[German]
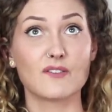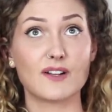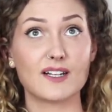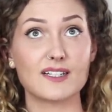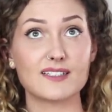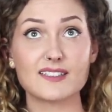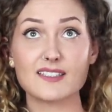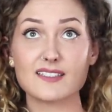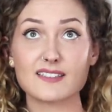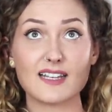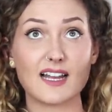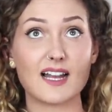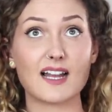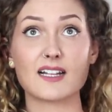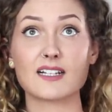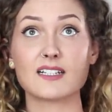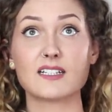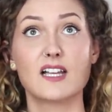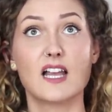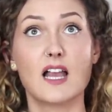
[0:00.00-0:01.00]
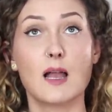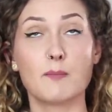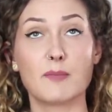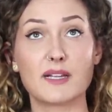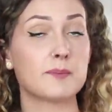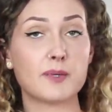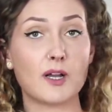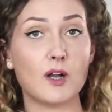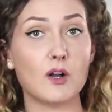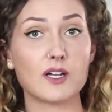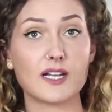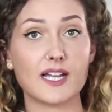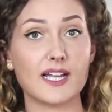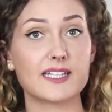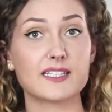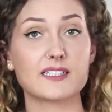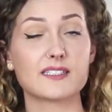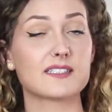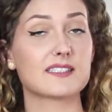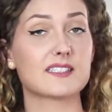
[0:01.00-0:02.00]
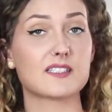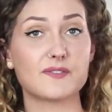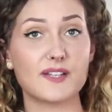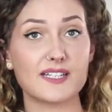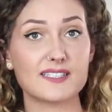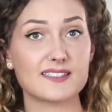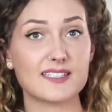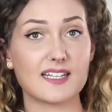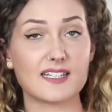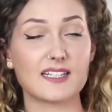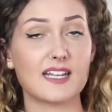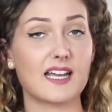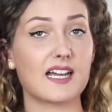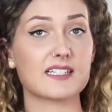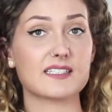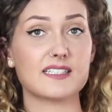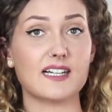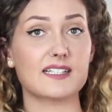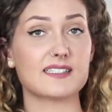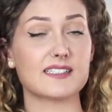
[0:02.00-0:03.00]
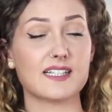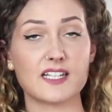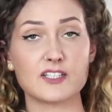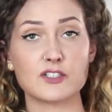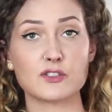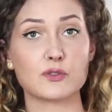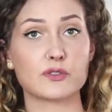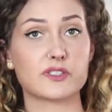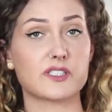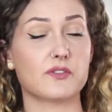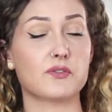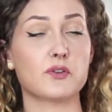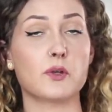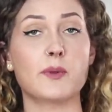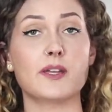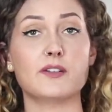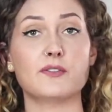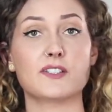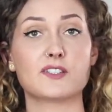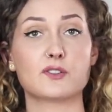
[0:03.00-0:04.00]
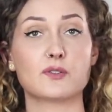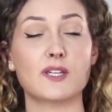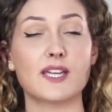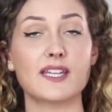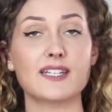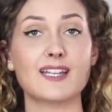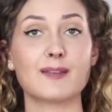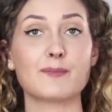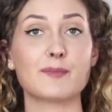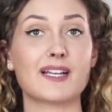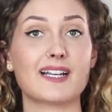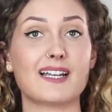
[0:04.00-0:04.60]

weil sie sagen, man braucht keine Silvesternacht als Anstoß dafür, um etwas zu ändern.